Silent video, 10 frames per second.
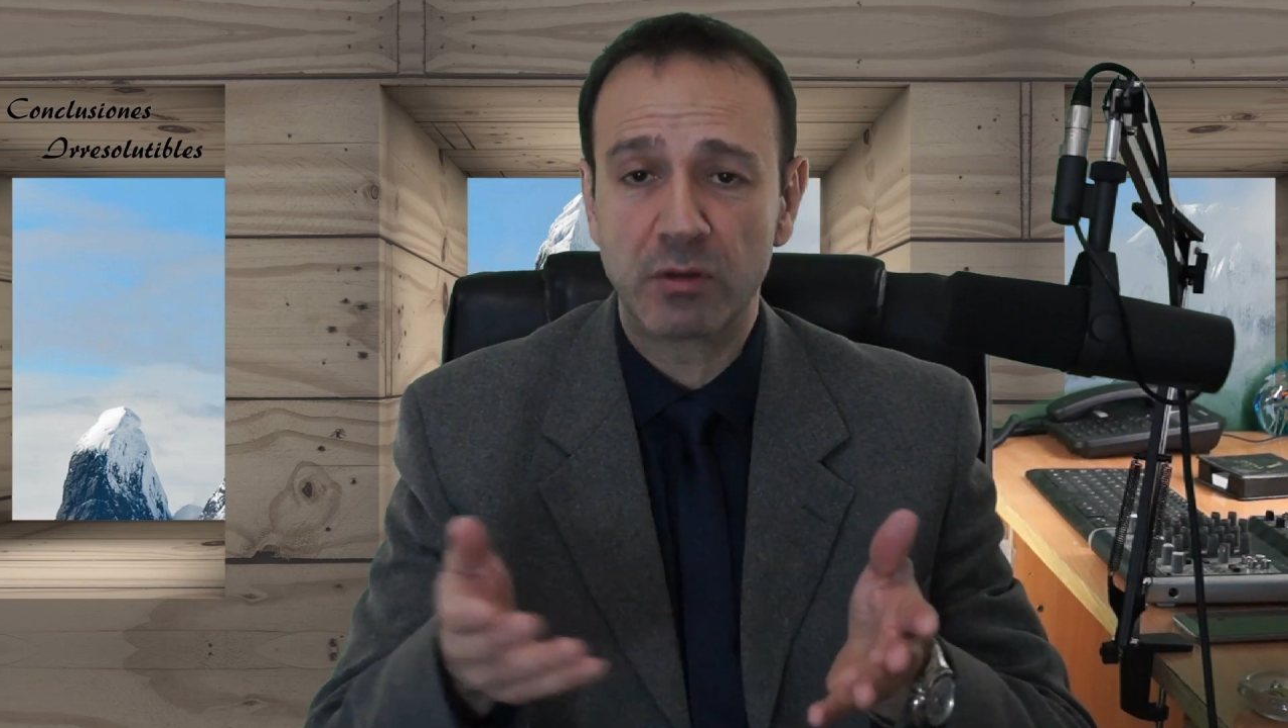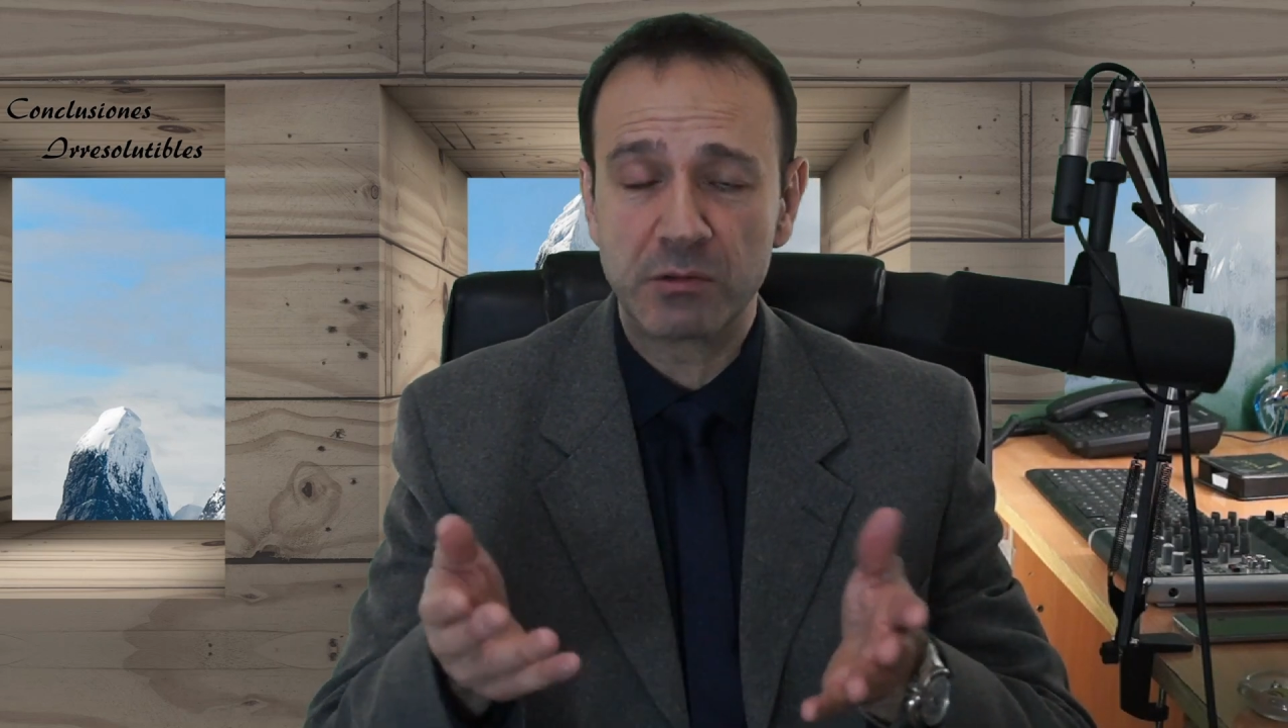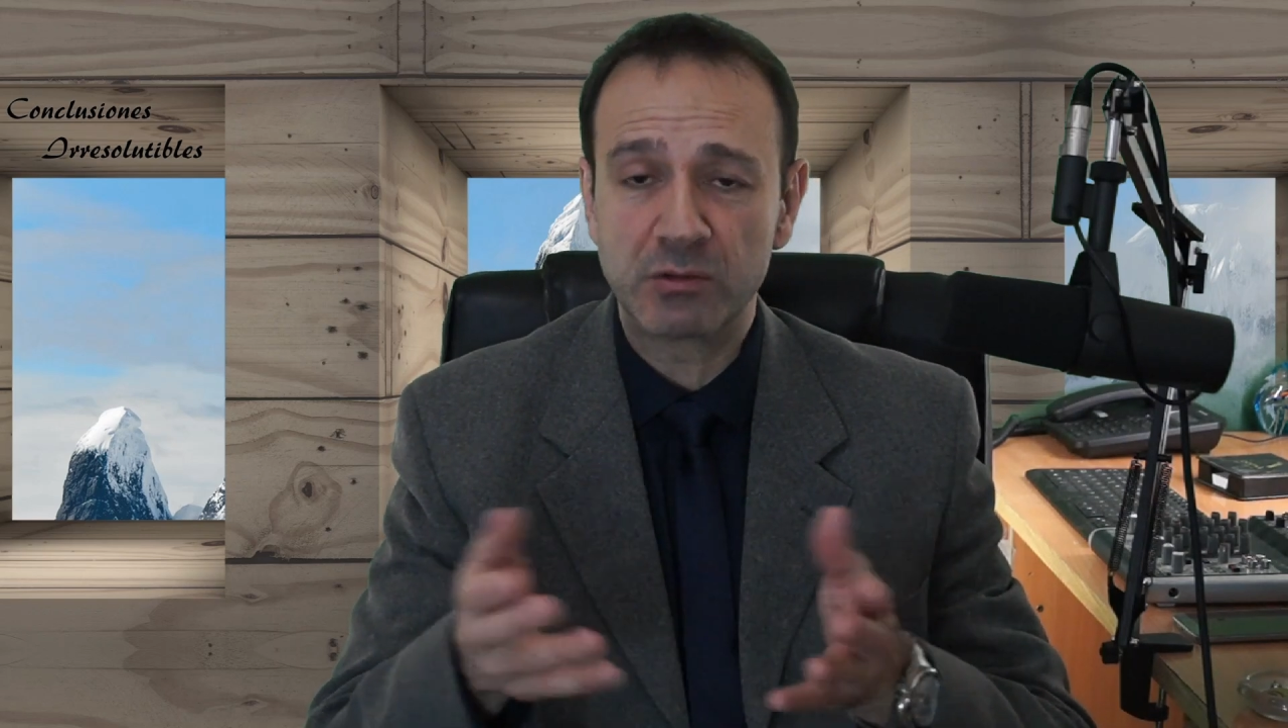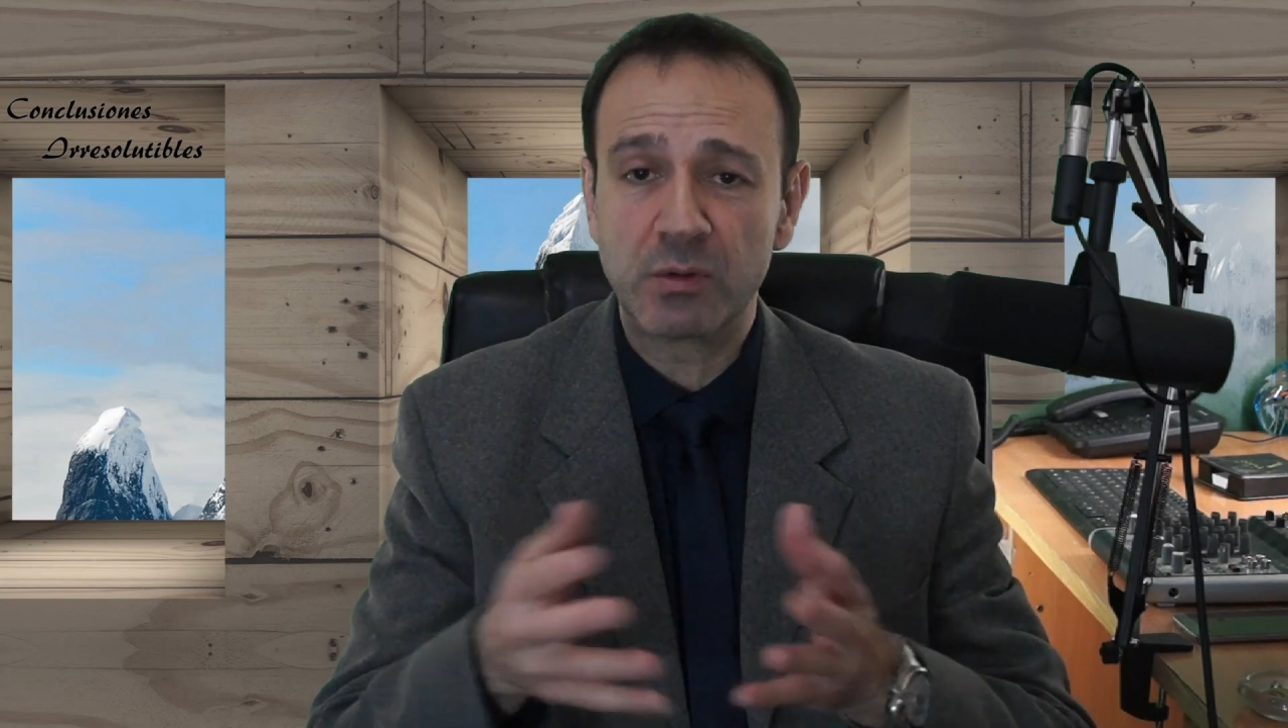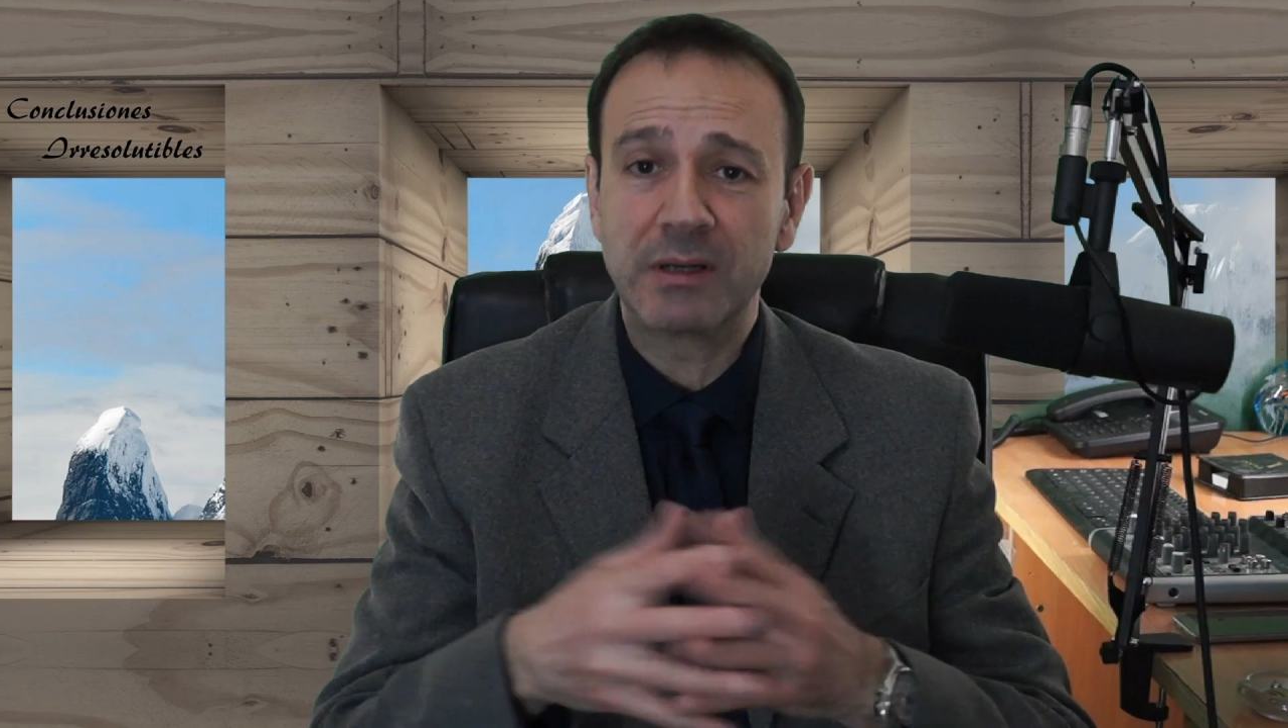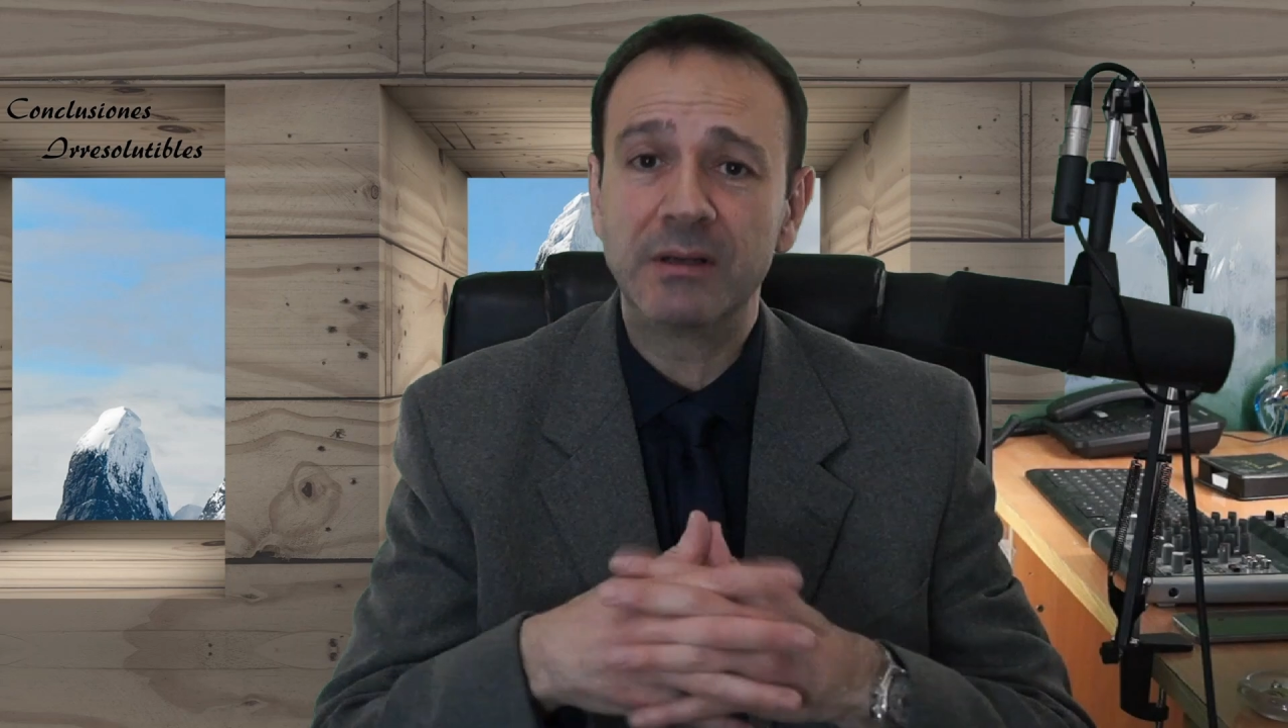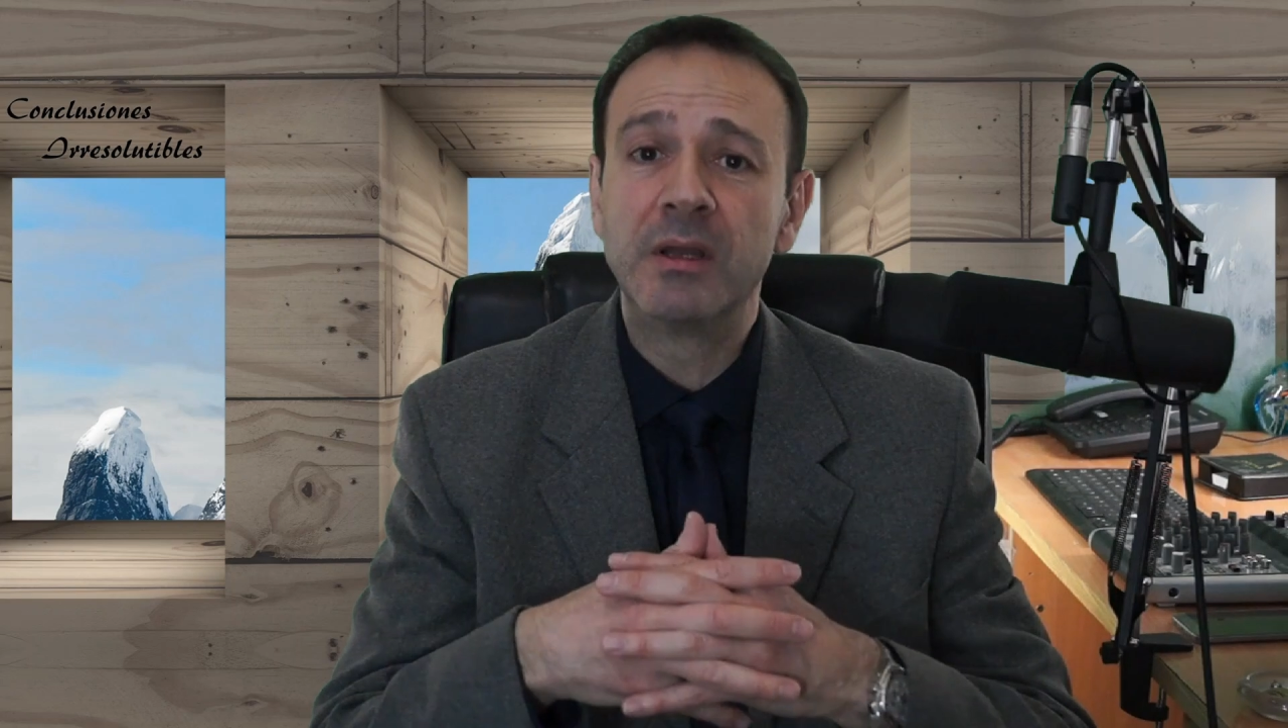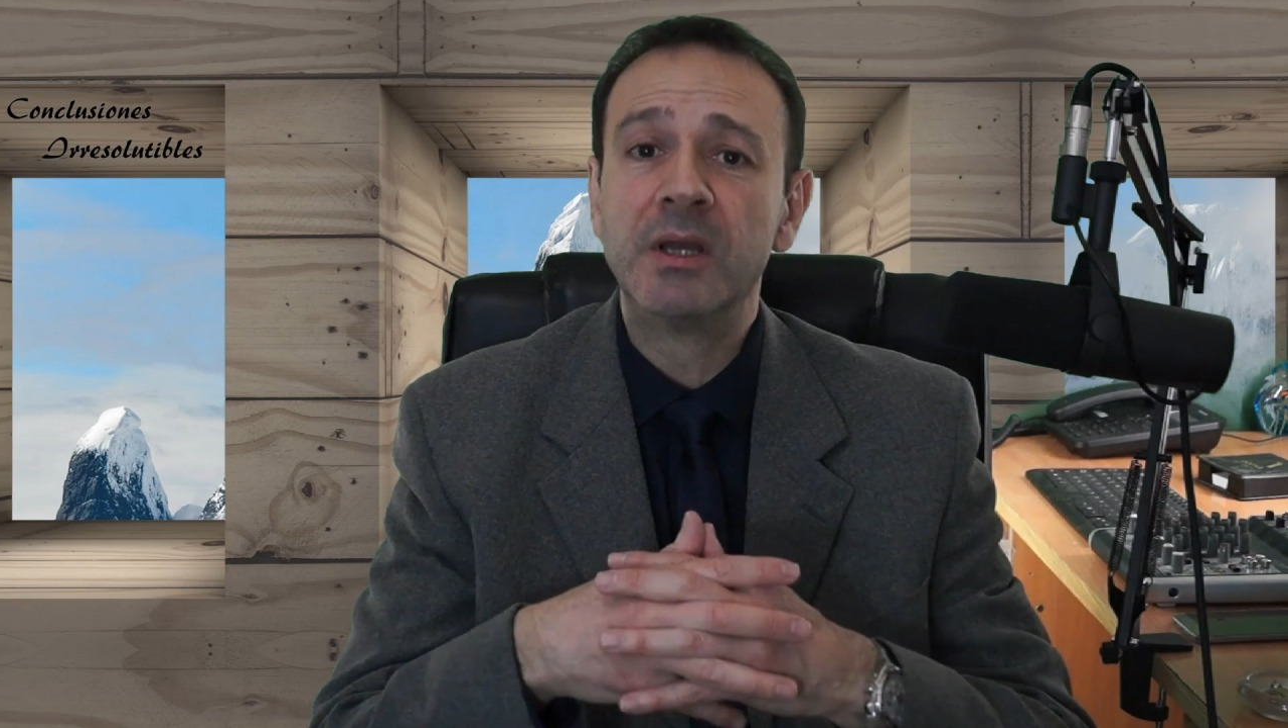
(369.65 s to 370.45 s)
habitual.